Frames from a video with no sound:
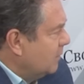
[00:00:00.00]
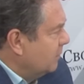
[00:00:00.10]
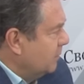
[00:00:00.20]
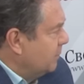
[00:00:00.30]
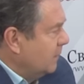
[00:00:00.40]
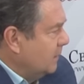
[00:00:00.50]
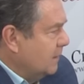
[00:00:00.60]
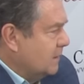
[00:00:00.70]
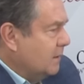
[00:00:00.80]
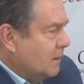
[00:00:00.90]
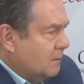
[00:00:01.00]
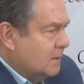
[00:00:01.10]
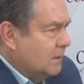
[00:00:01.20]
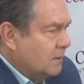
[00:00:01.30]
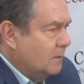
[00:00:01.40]
уровне. Понимаете, если я
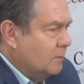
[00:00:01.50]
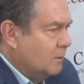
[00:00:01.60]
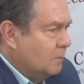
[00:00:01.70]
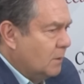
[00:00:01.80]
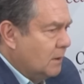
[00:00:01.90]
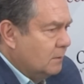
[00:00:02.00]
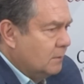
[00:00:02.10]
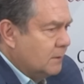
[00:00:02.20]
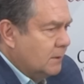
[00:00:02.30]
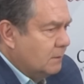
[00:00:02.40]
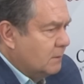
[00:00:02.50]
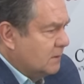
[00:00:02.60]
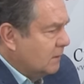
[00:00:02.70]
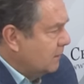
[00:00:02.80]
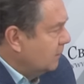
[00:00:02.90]
вас на три года моложе, я
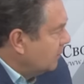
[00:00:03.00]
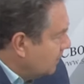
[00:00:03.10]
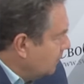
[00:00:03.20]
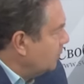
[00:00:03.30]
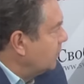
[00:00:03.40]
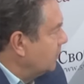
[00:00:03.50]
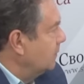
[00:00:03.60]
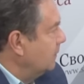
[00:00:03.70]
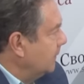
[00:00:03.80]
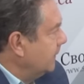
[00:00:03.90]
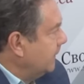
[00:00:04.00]
вас на три года лучше, что ли.